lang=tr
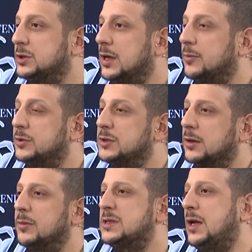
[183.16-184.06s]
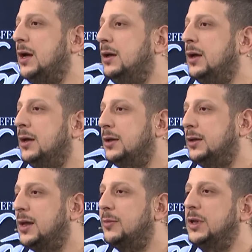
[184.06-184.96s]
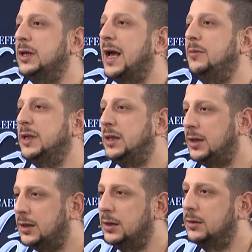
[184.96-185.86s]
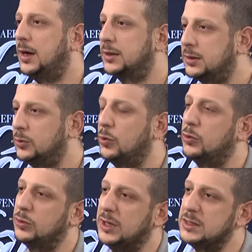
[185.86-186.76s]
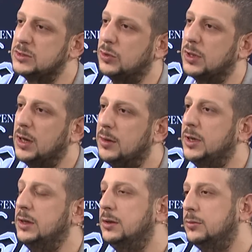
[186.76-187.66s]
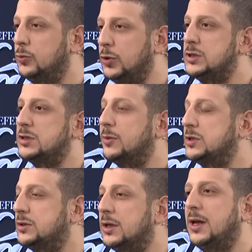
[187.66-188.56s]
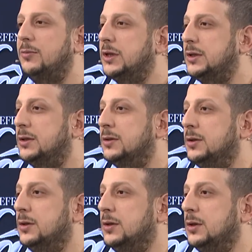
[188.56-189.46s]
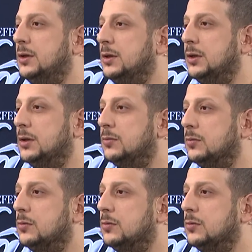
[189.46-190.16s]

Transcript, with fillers: şey yapılacak? Şimdi, mesela e, damla gelmediğini artık gördü kesin olarak ama bu iç çamaşırına damladı. Yani